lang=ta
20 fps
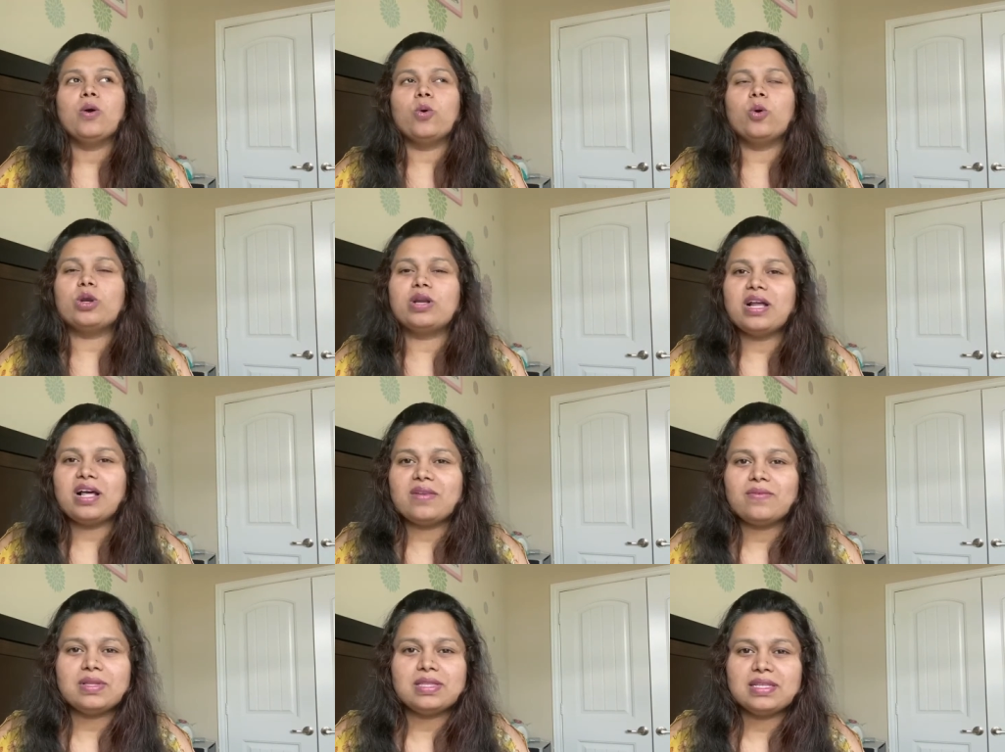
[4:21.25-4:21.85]
ஒரு
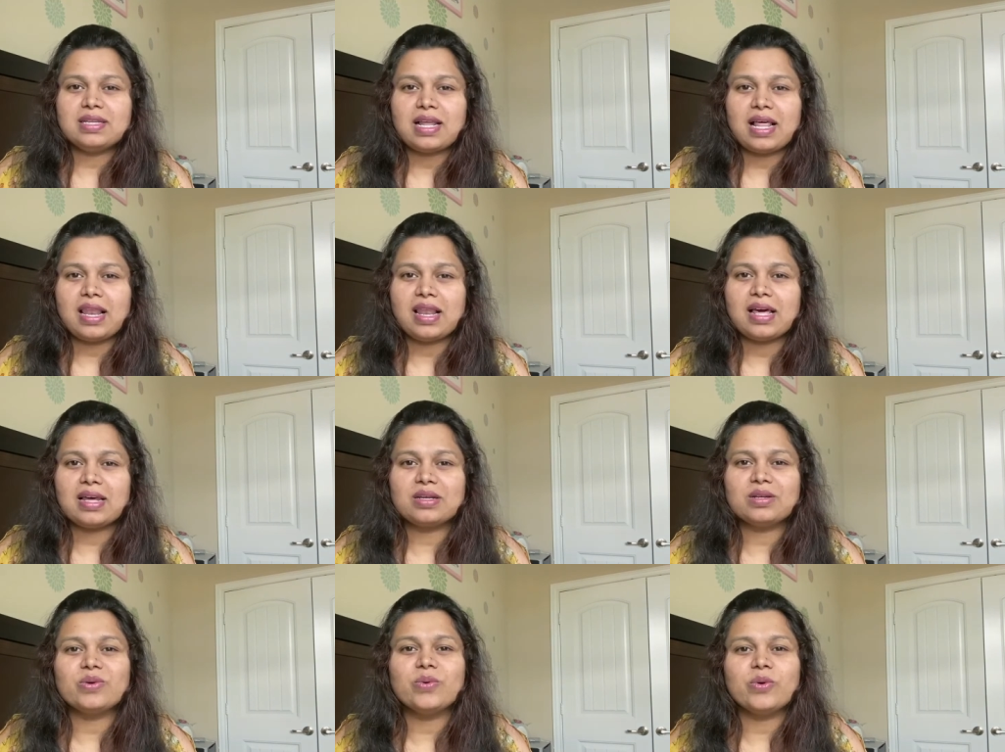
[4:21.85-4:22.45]
நாள் வந்து நல்லா
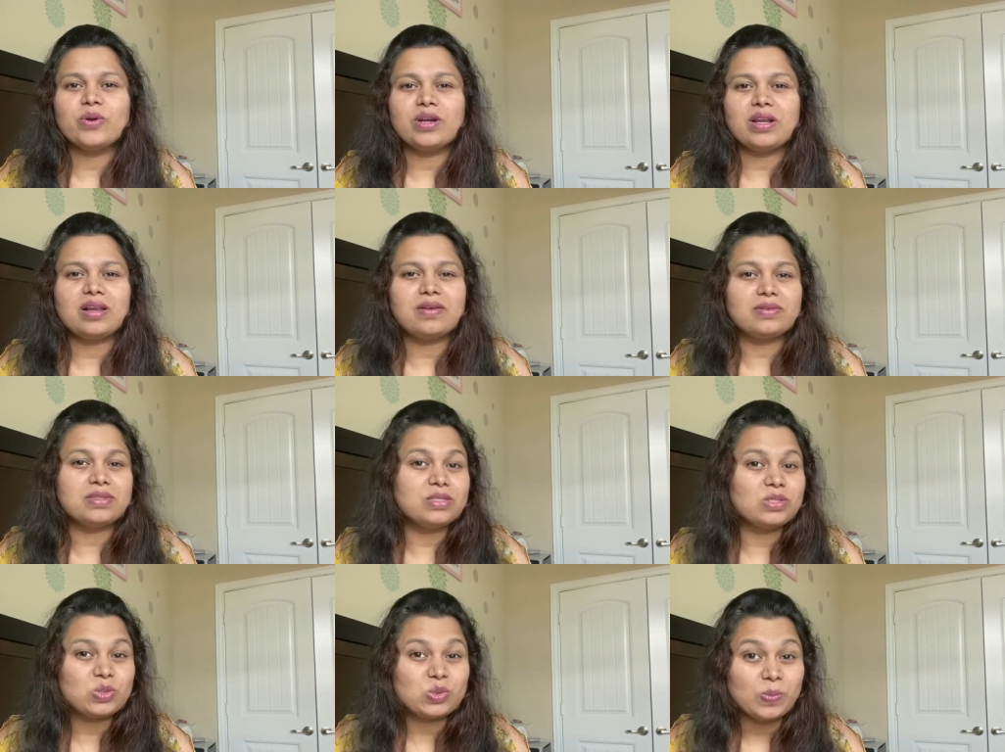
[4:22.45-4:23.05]
இருக்குது ஒரு நாள்
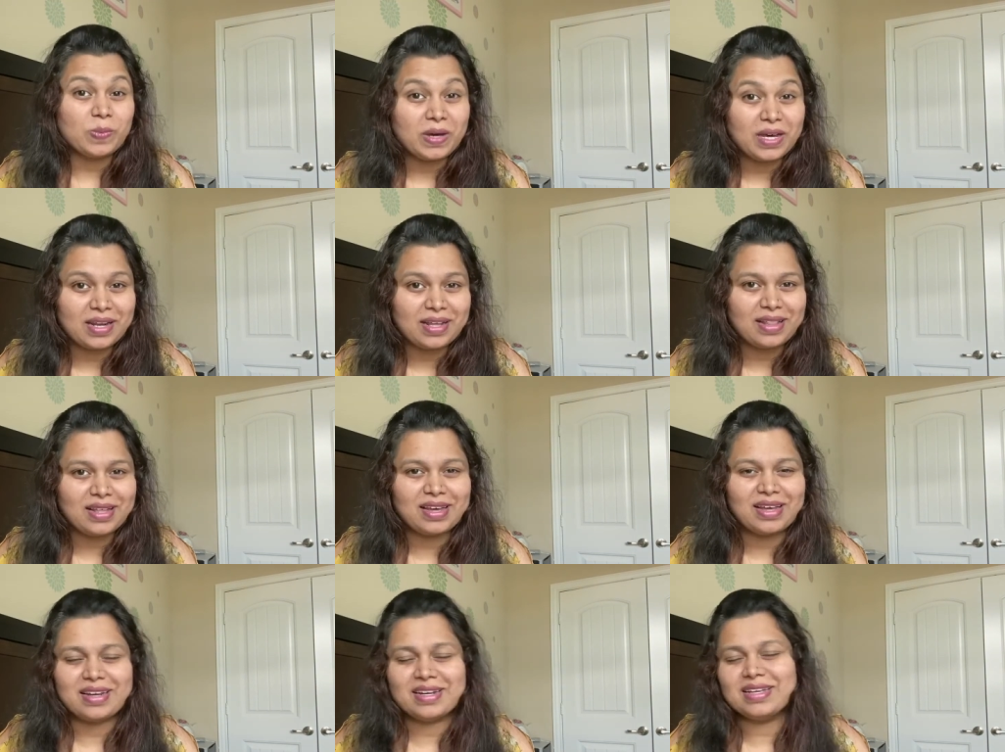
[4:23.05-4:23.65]
வந்து சுமாராக
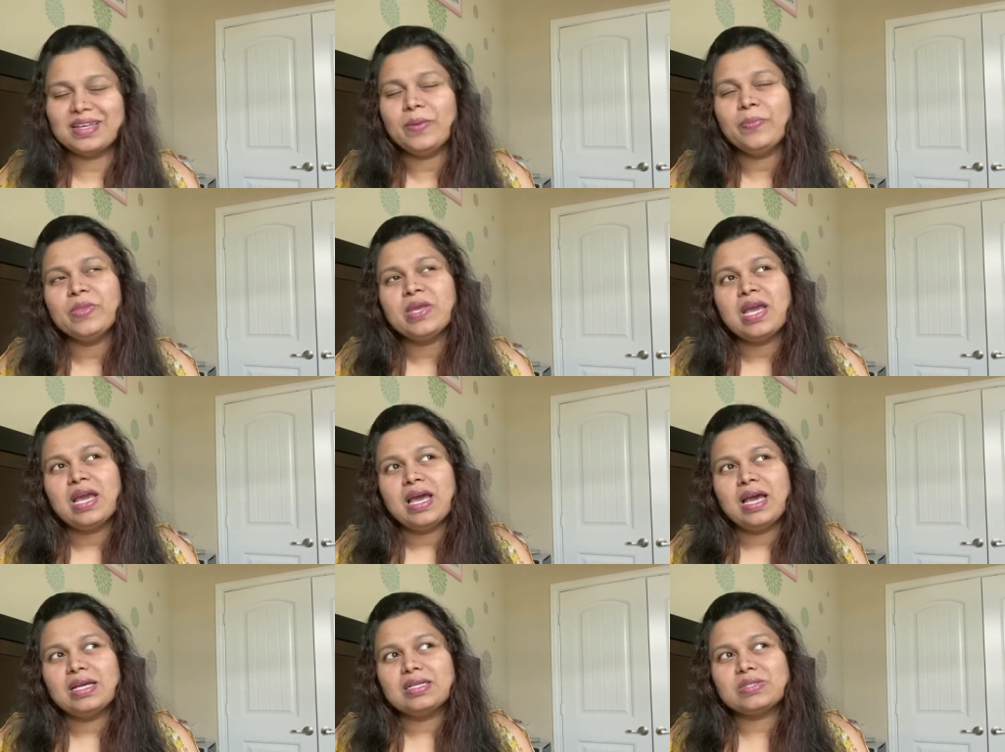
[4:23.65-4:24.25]
தான்
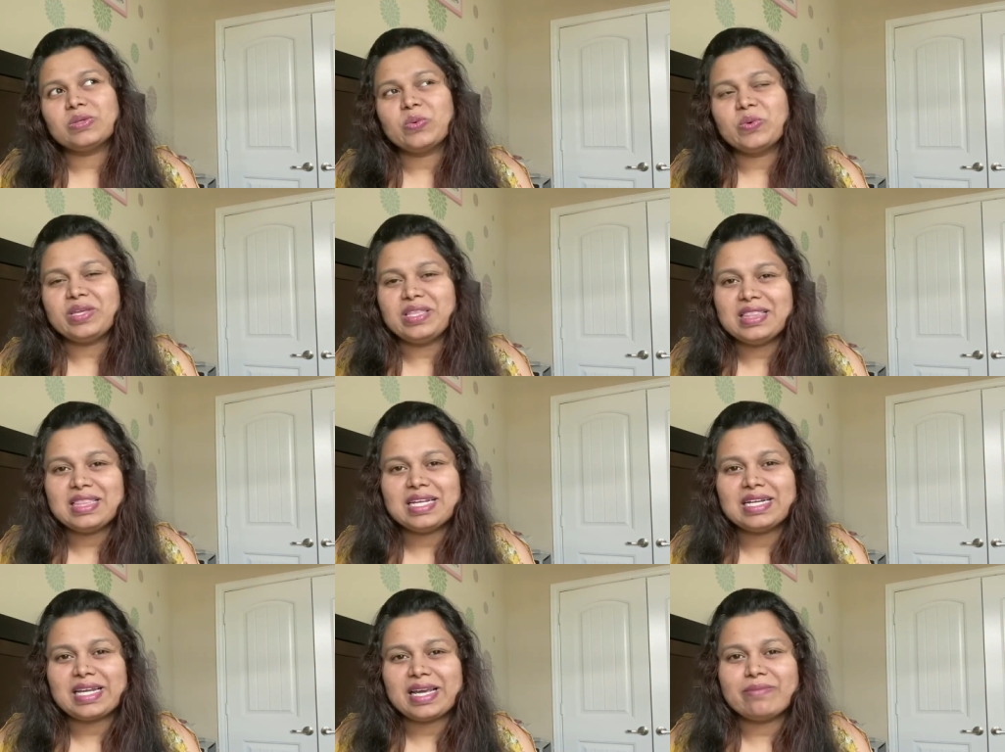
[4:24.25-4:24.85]
இருக்குது ஸோ
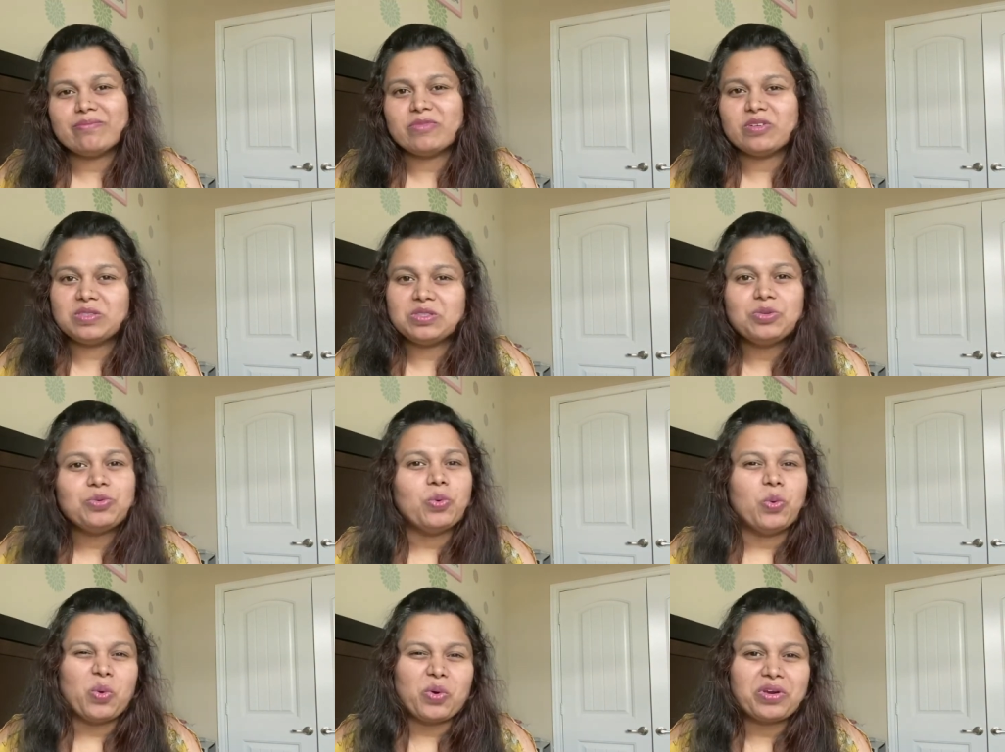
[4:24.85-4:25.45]
இந்த டைம் வந்து
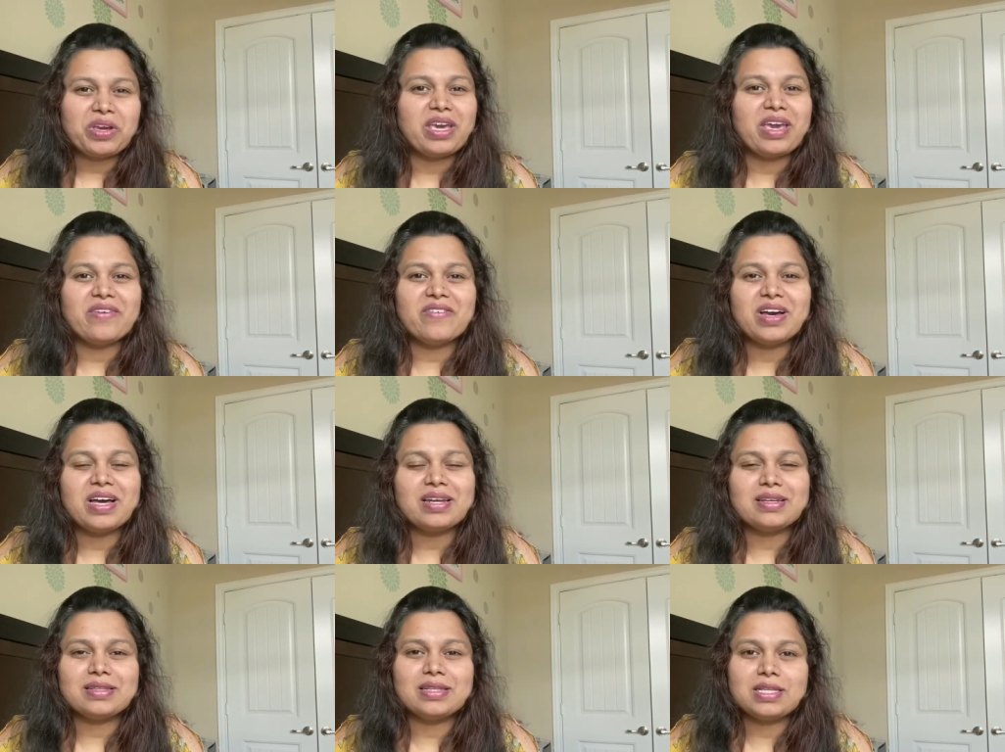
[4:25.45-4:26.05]

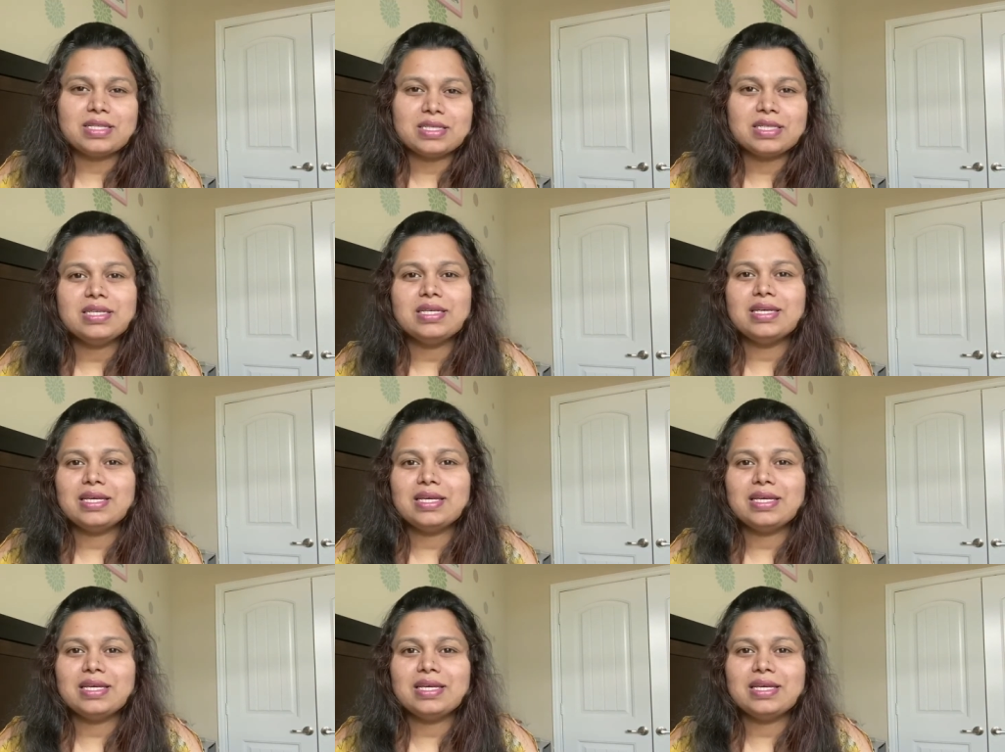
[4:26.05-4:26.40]
ஓகேவாக இருந்துச்சு